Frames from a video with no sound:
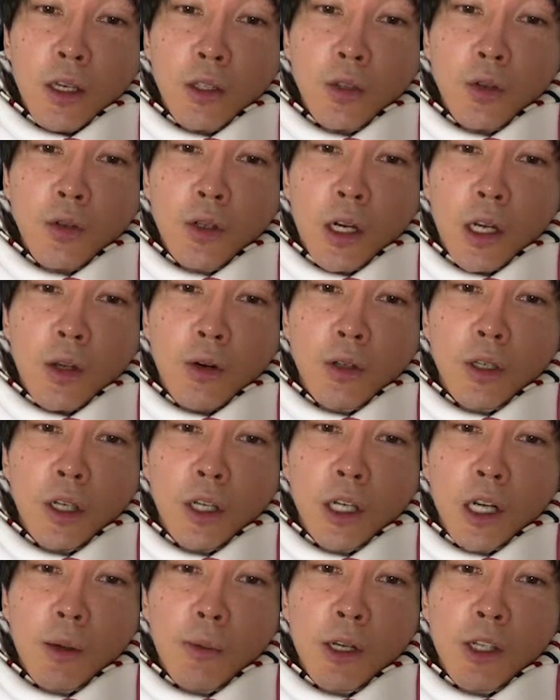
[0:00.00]
今日カラオケ
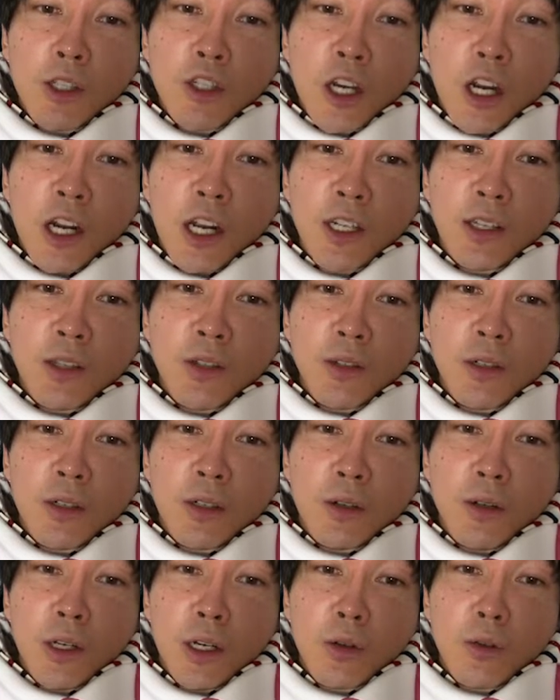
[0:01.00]
でかまっちゃう。あらっ
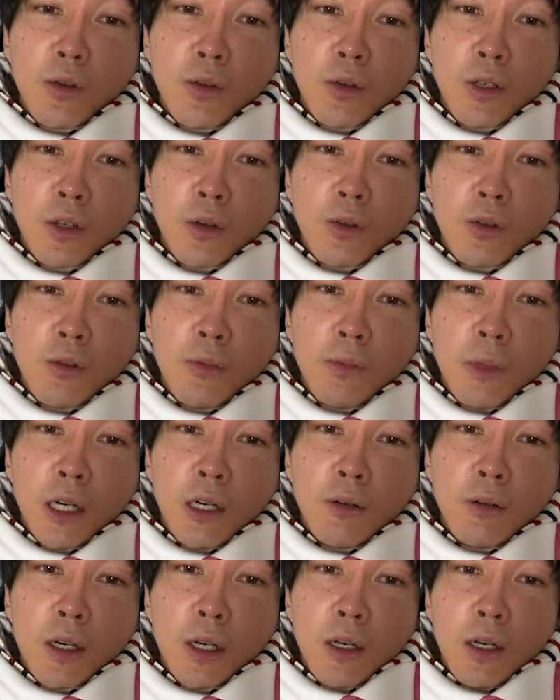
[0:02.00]
と、親孝行だ、こんば
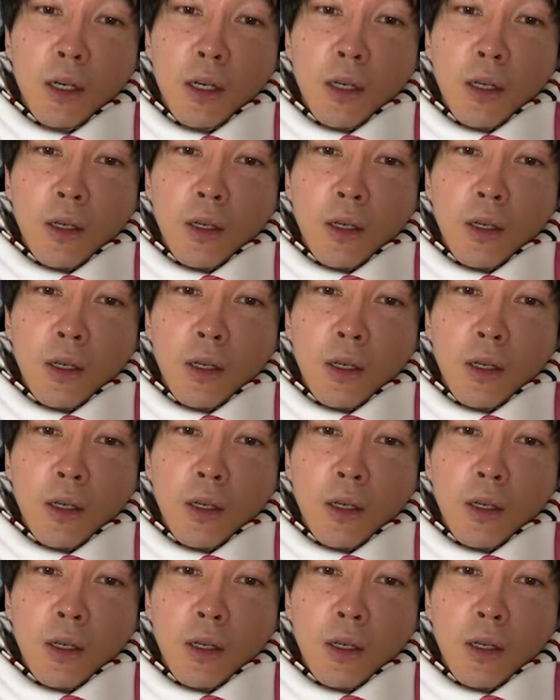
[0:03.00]
んは。